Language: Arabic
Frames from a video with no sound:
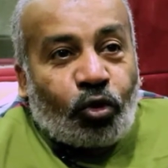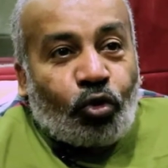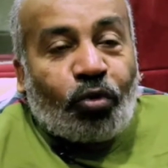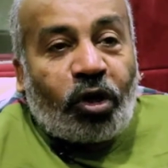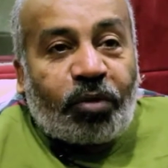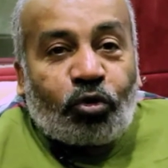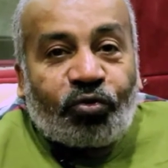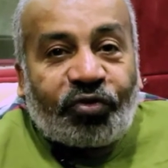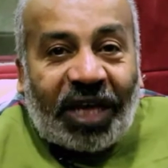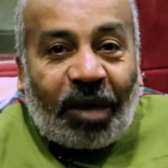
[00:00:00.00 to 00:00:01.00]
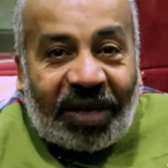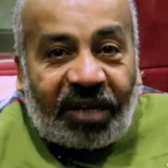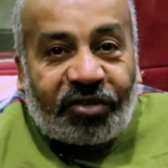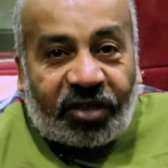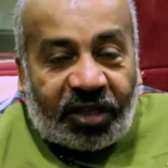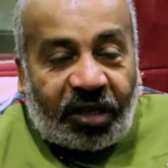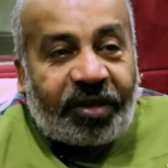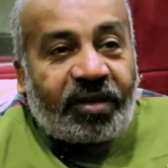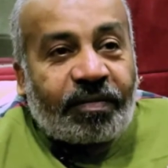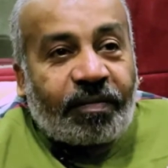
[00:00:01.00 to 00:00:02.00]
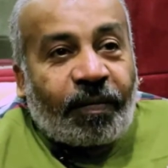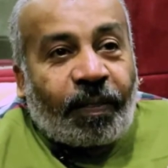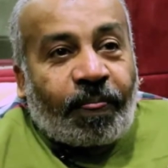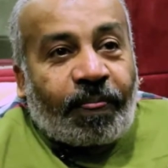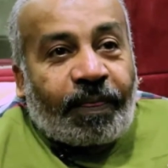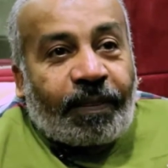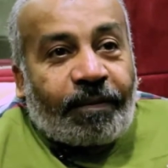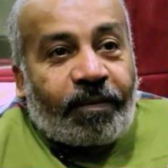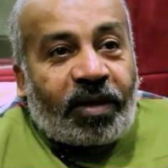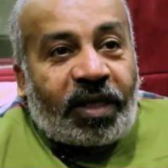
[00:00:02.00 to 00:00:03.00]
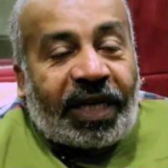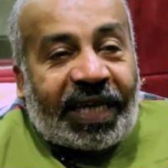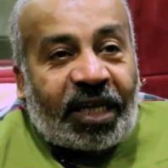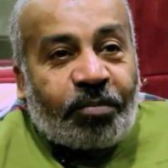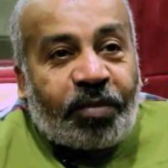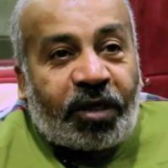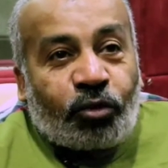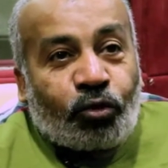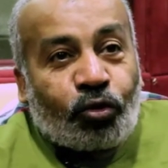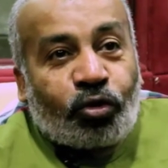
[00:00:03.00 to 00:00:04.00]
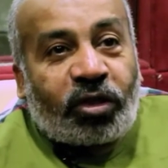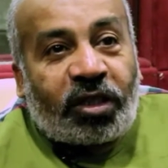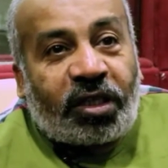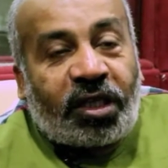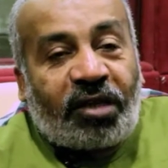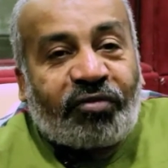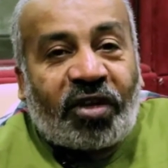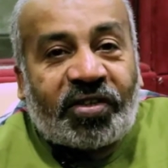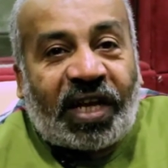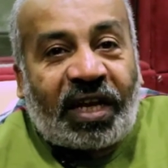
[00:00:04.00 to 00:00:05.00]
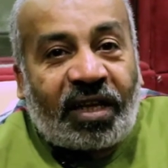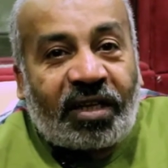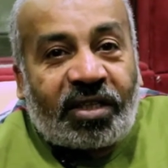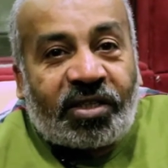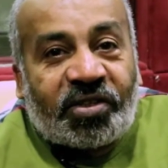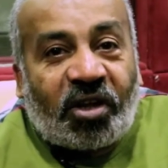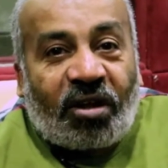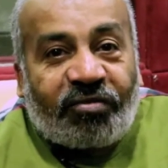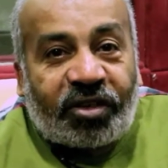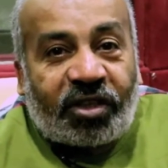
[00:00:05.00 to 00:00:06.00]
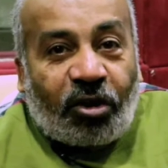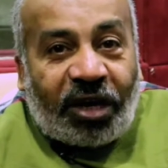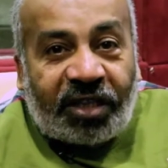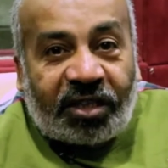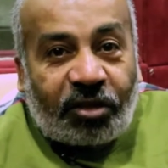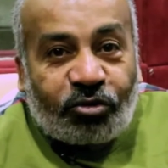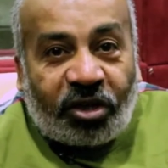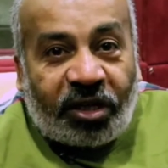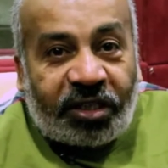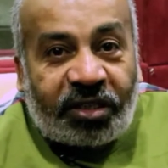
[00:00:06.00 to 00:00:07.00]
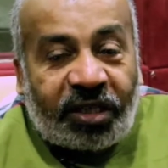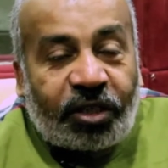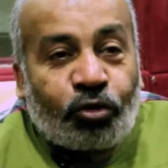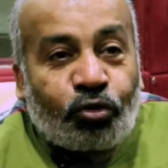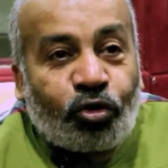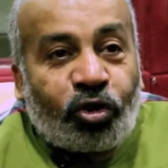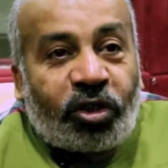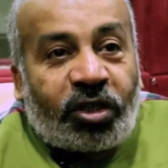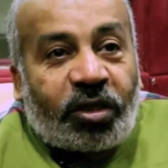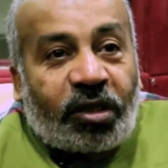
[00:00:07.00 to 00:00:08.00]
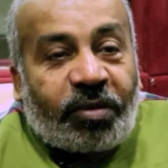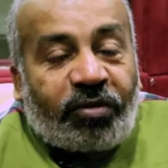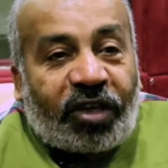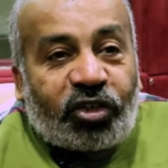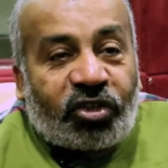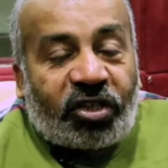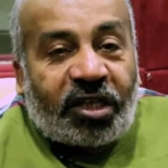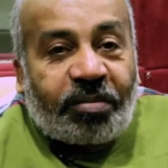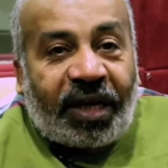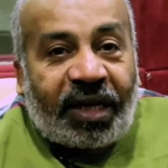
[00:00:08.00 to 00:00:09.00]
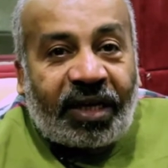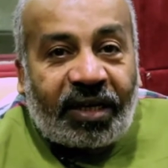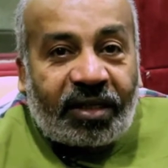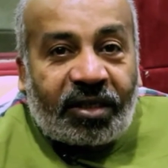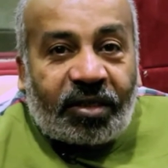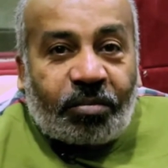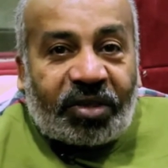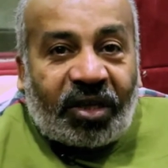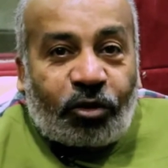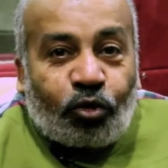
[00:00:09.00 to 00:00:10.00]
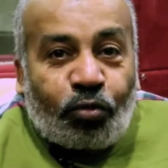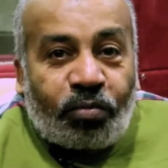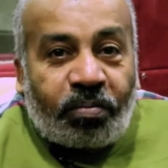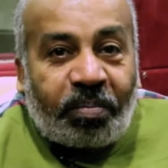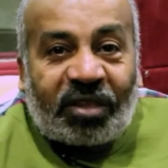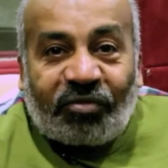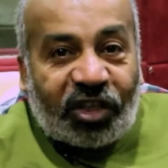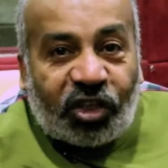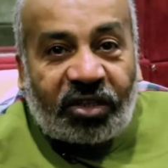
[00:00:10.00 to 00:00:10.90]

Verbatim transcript: ومهم يكون في امانه في الترجمه الى جانب انه آه، الحفاظ على ثقافتنا وعاداتنا وتقاليدنا انه آه، ما ينفعش نترجم حاجه بتاعتهم ما تنفعش